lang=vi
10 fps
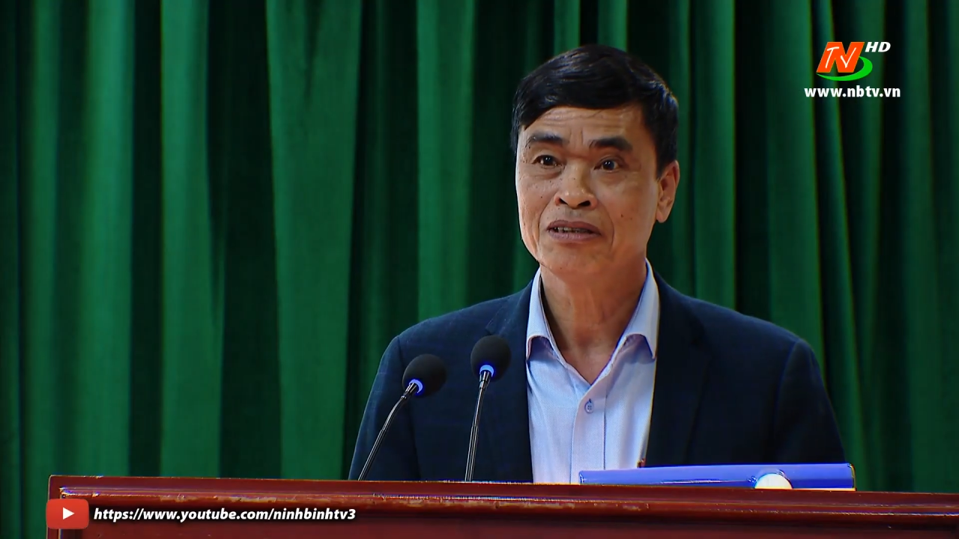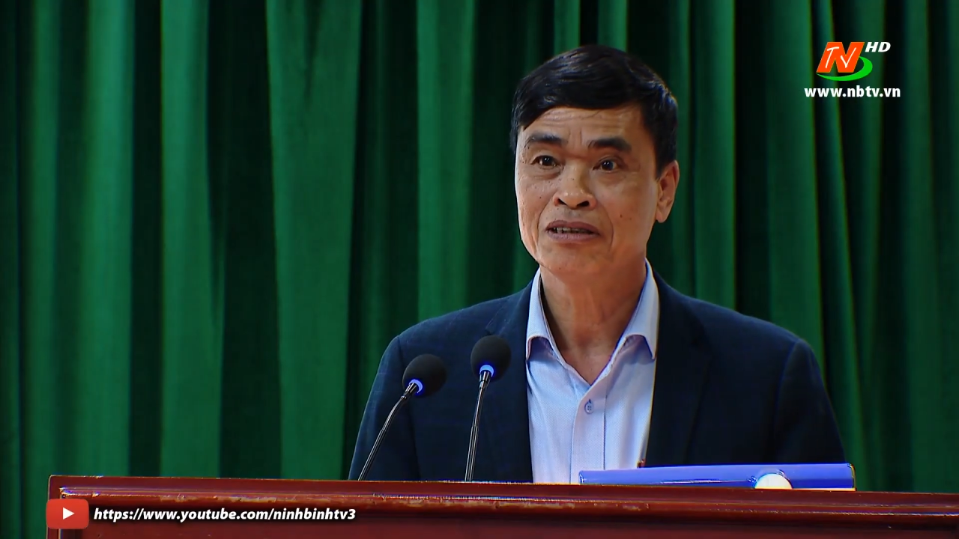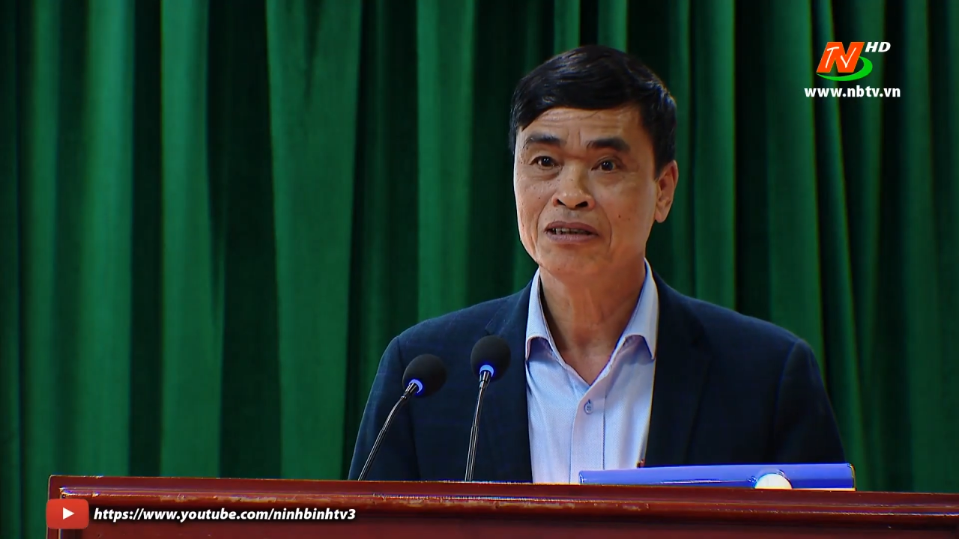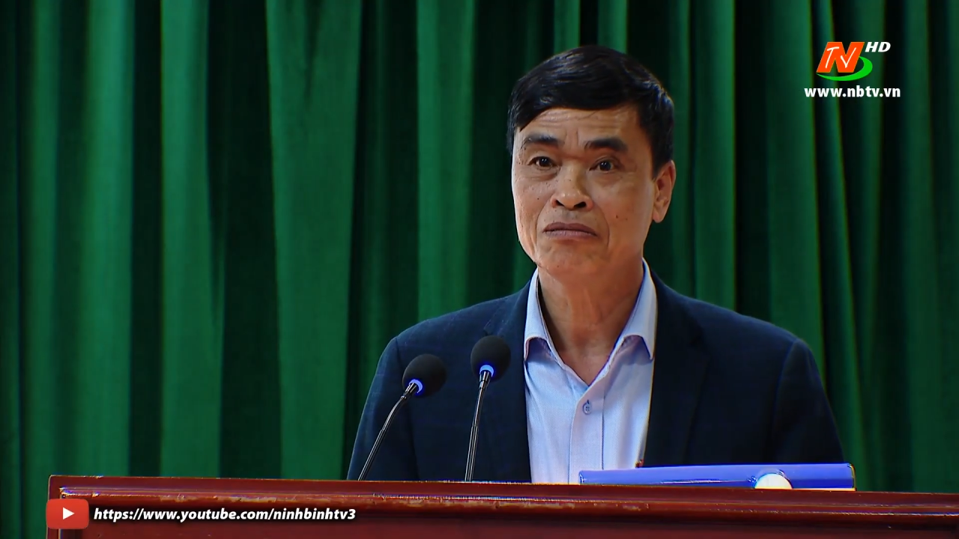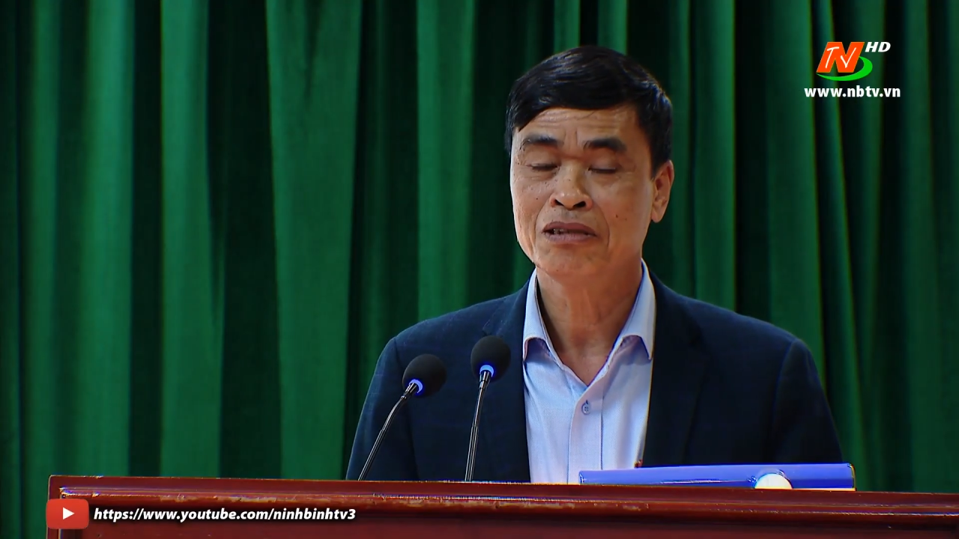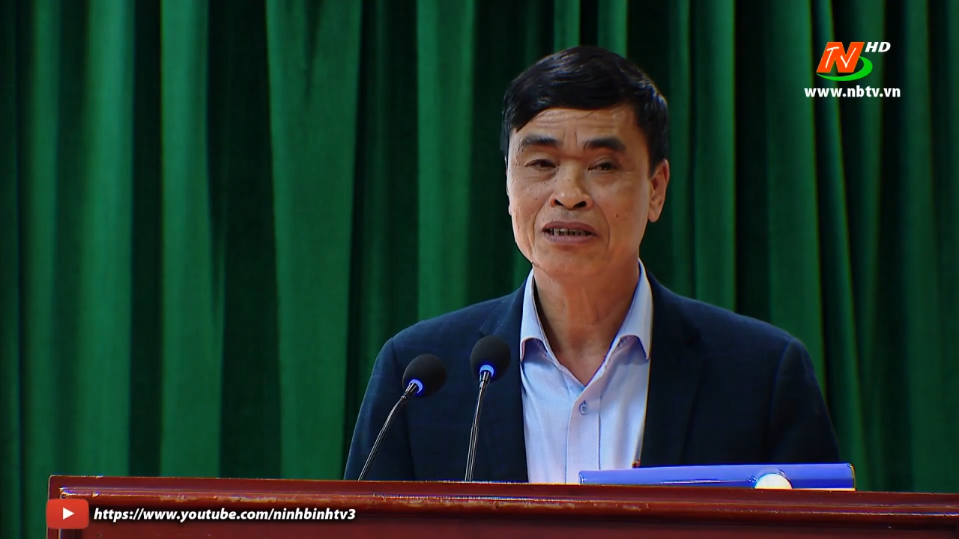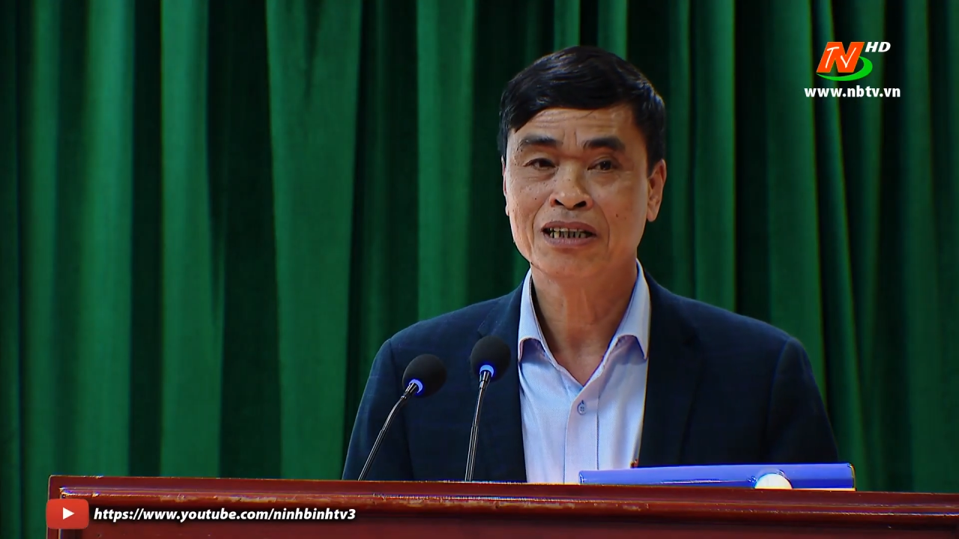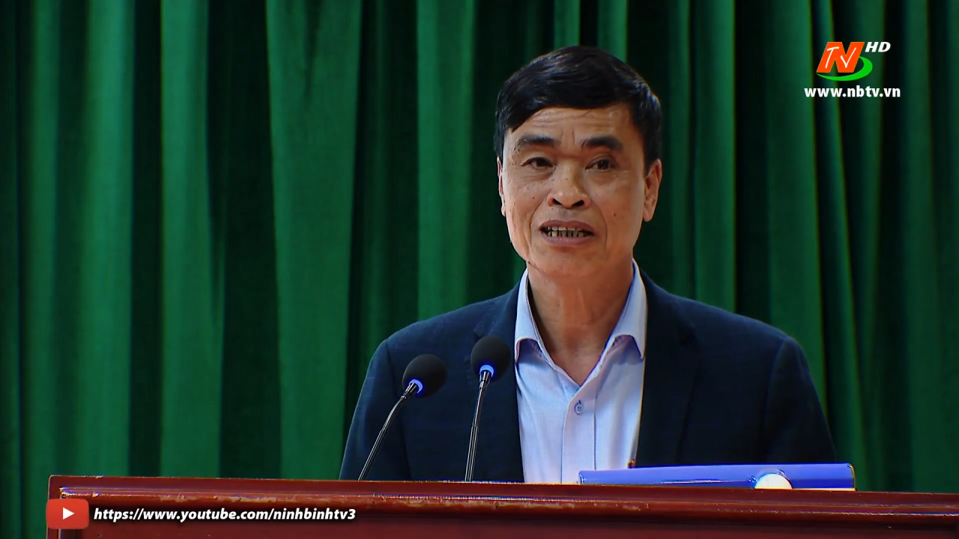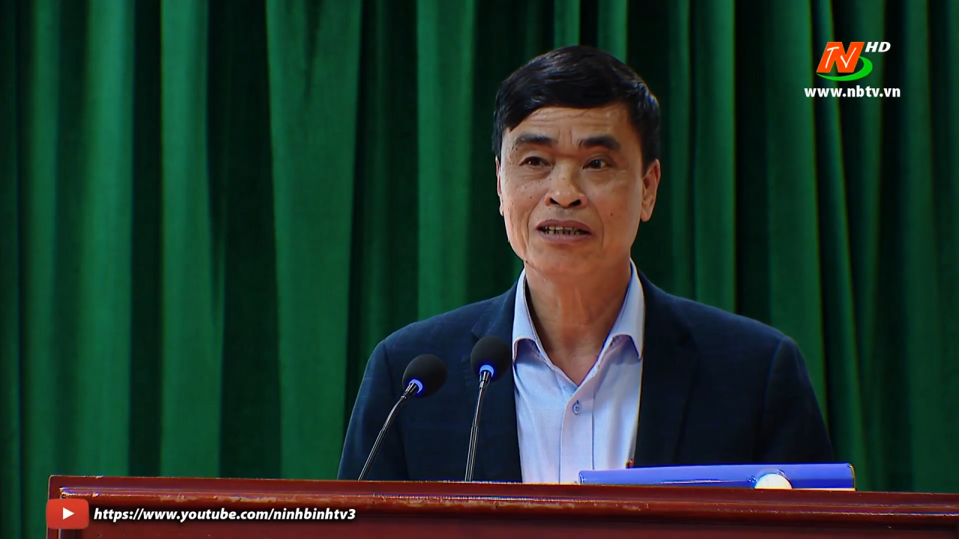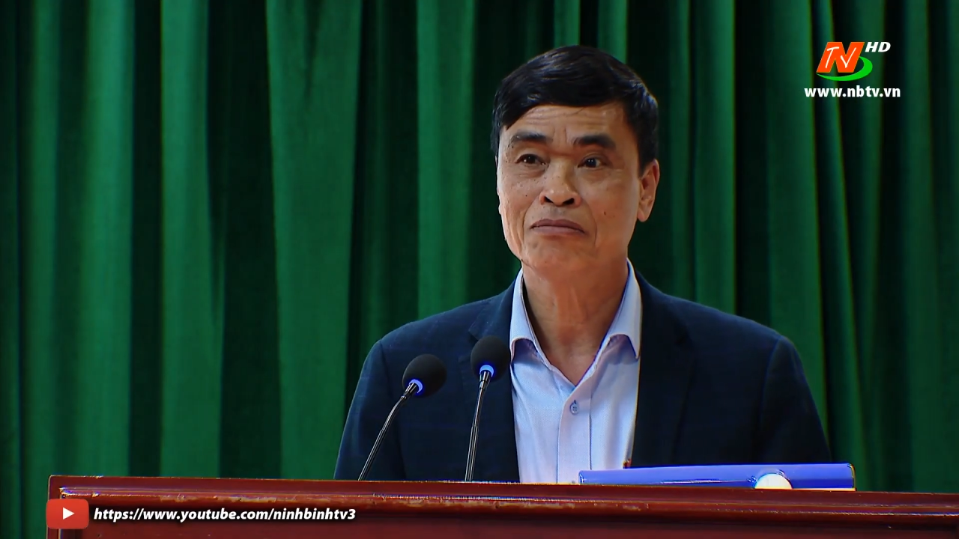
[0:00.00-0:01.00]
thành phố tiếp tục
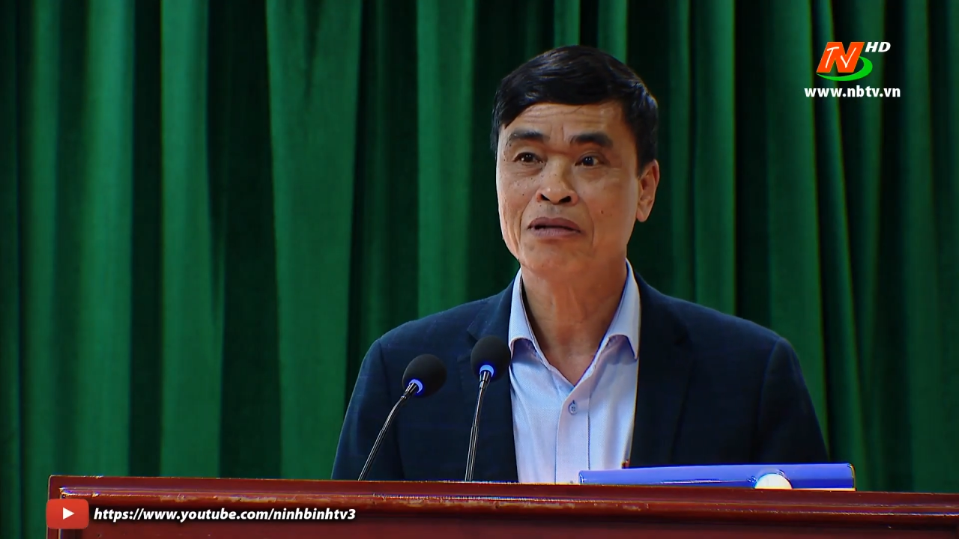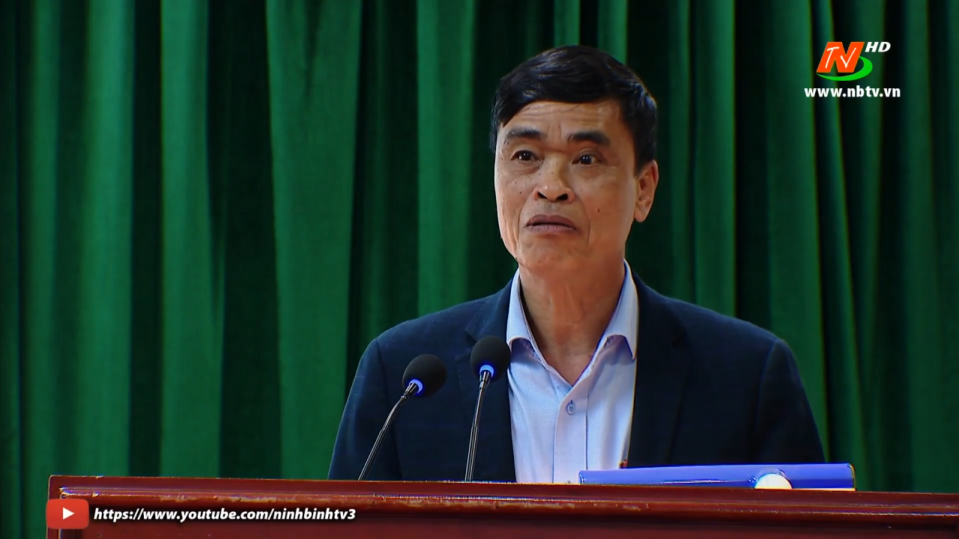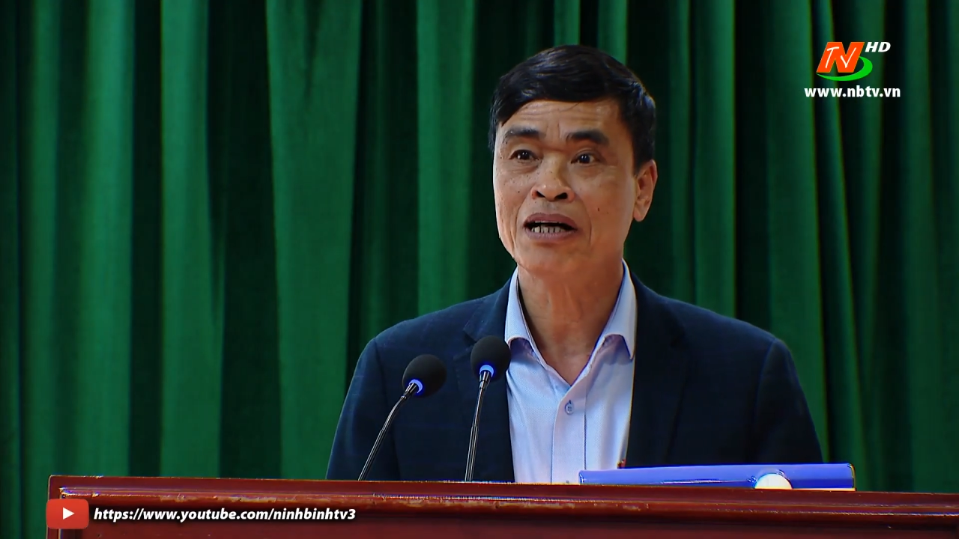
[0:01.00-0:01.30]
quán triệt sâu